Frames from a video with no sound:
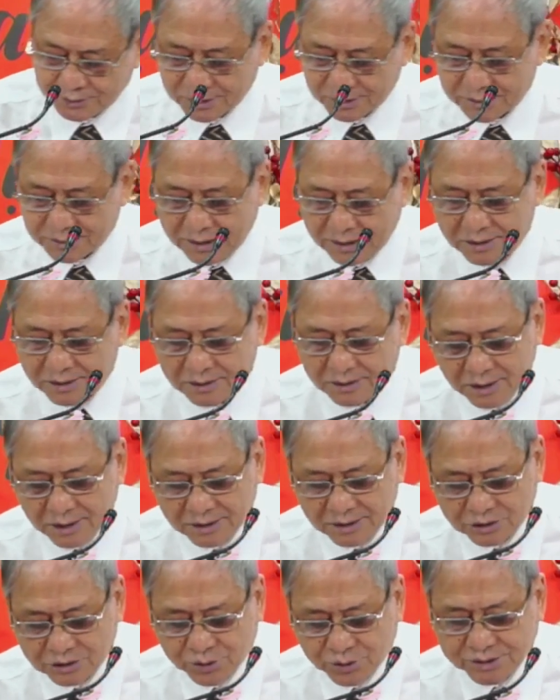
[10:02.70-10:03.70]
là
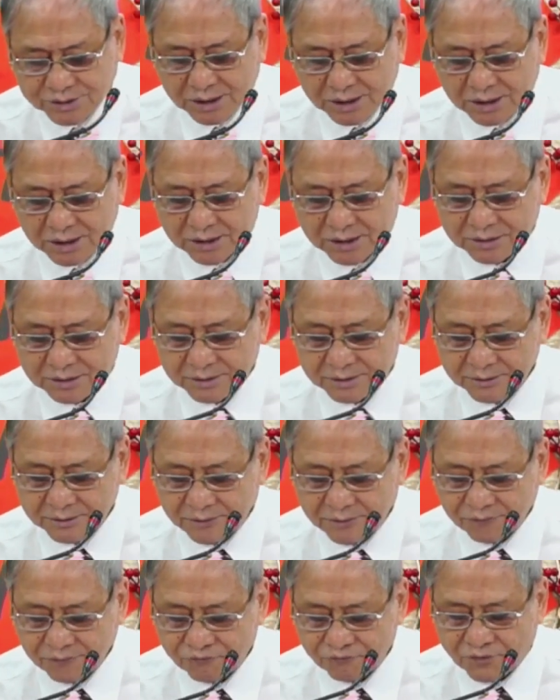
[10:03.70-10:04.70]
lời Đức Chúa Trời
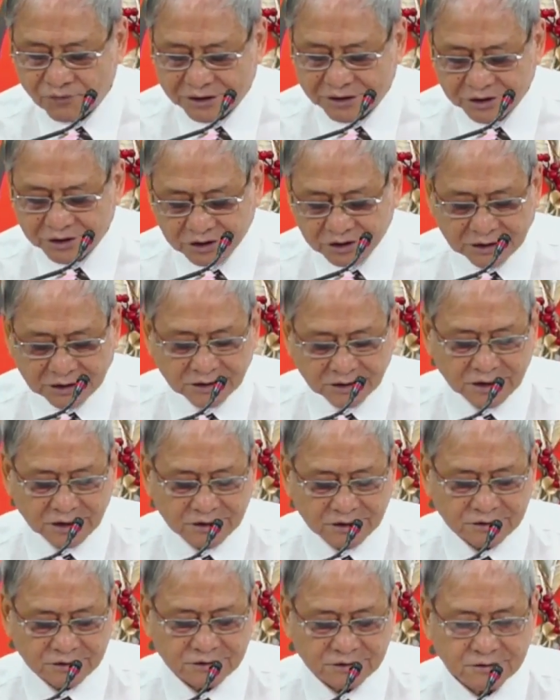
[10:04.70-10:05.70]
và Đức Thánh
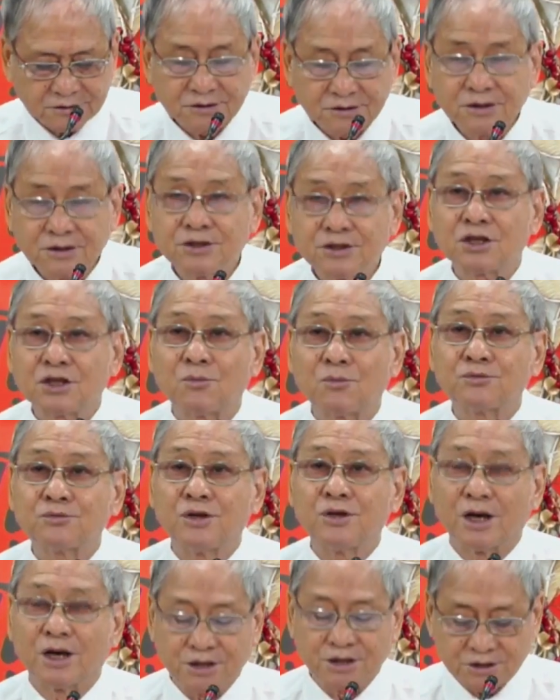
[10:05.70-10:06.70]
Linh trong
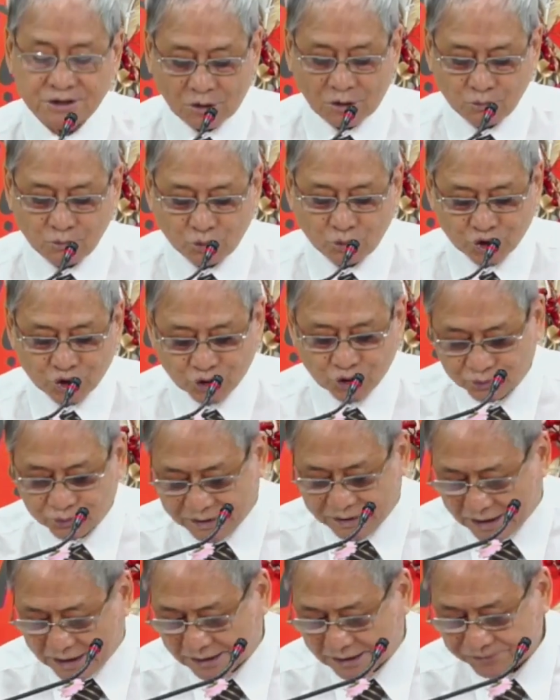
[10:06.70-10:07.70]
đời sống của chúng
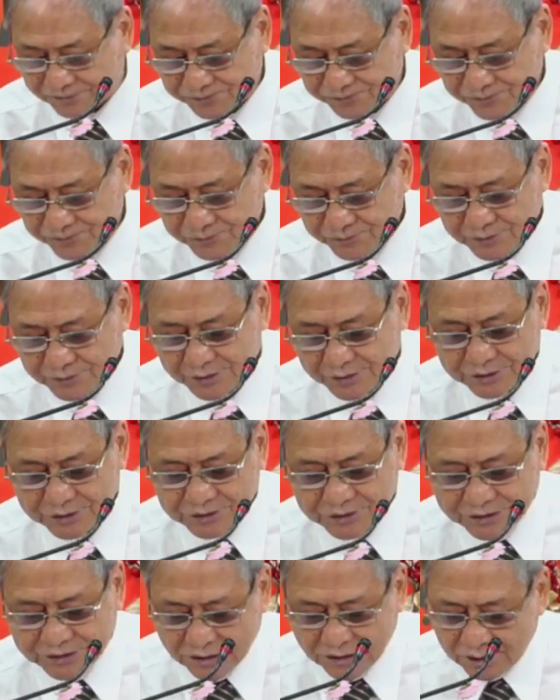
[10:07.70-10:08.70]
ta.
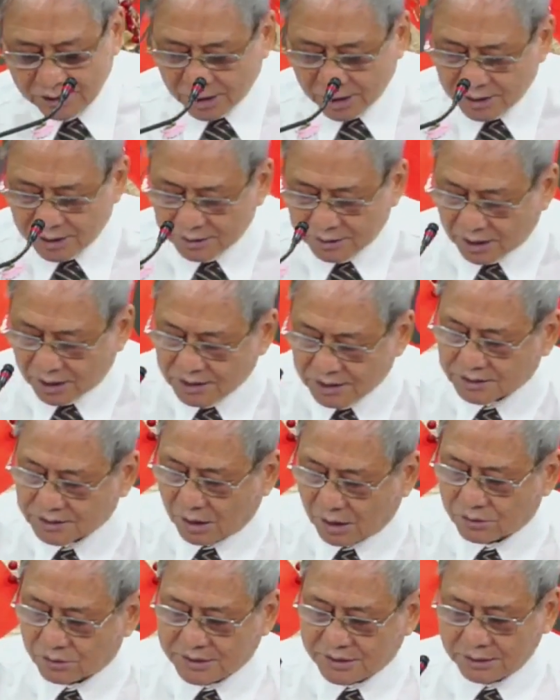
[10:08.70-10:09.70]
Chính lời đời
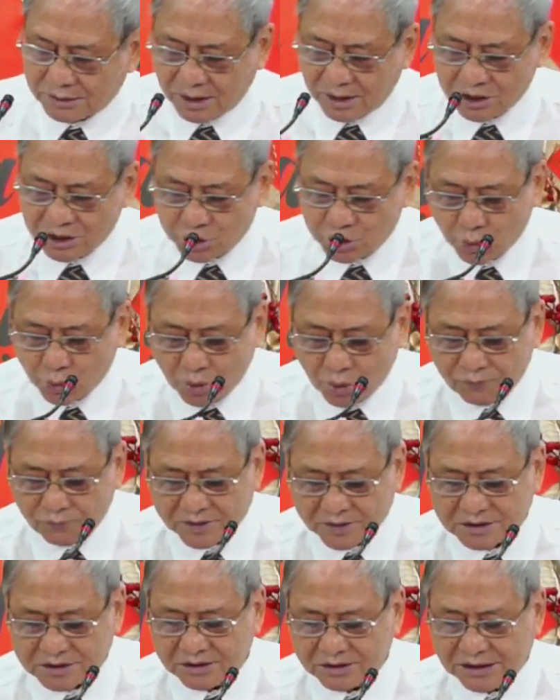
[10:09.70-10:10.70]
sợ chính lời Chúa
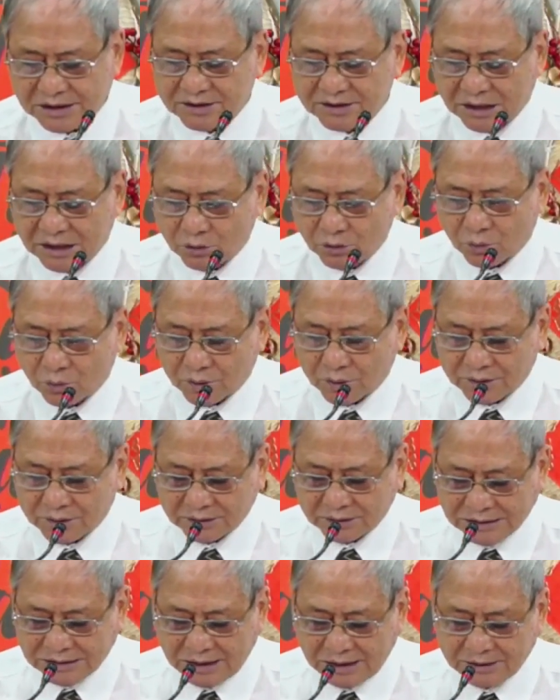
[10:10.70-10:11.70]
và sự linh dẫn của Đức
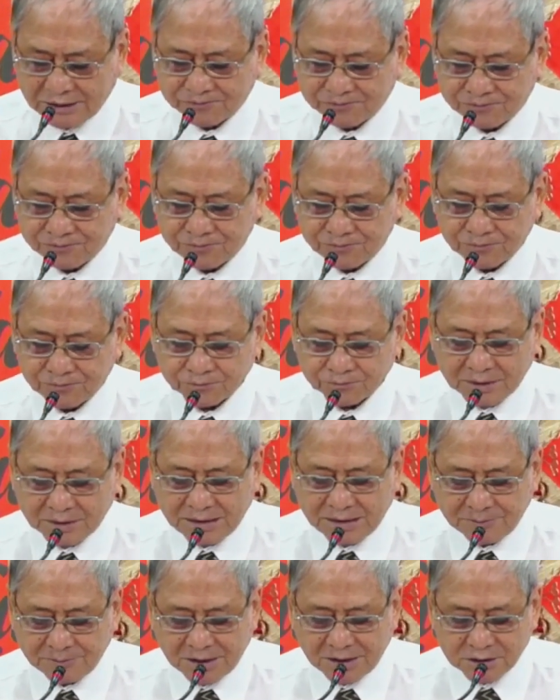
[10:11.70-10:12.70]
Thánh Linh đã
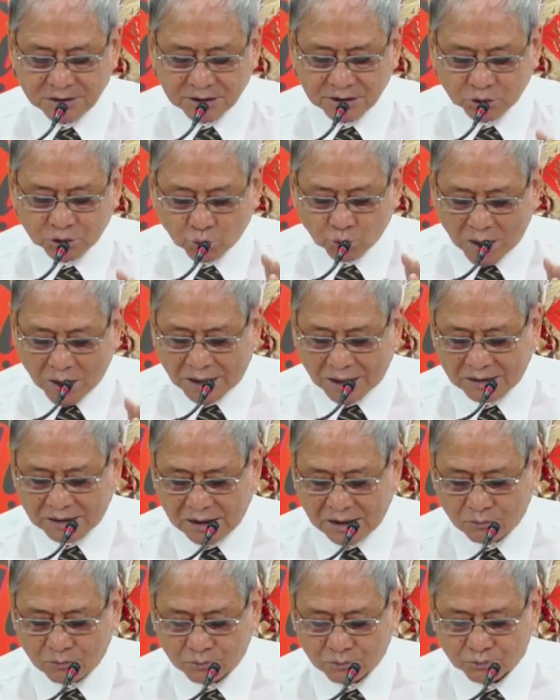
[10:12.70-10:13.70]
đem đến sự thỏa
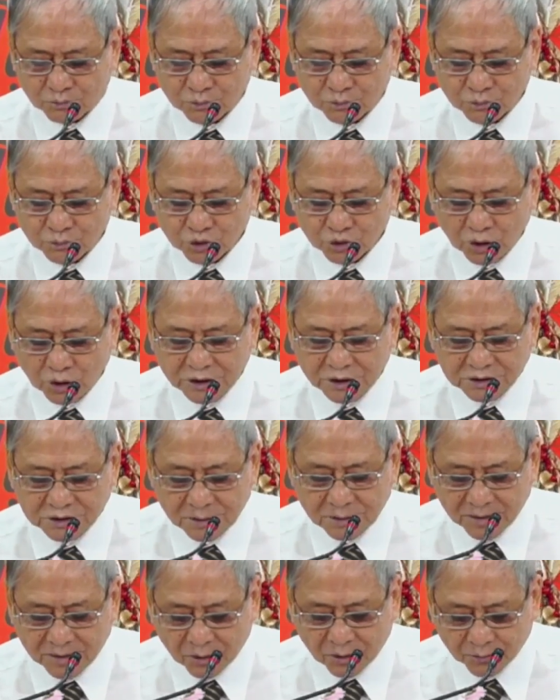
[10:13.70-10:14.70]
lòng cho những
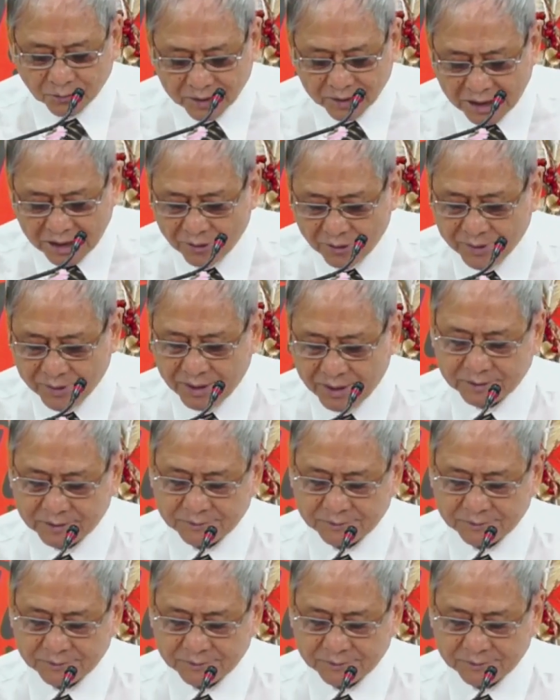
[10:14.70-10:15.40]
tấm lòng khao khát,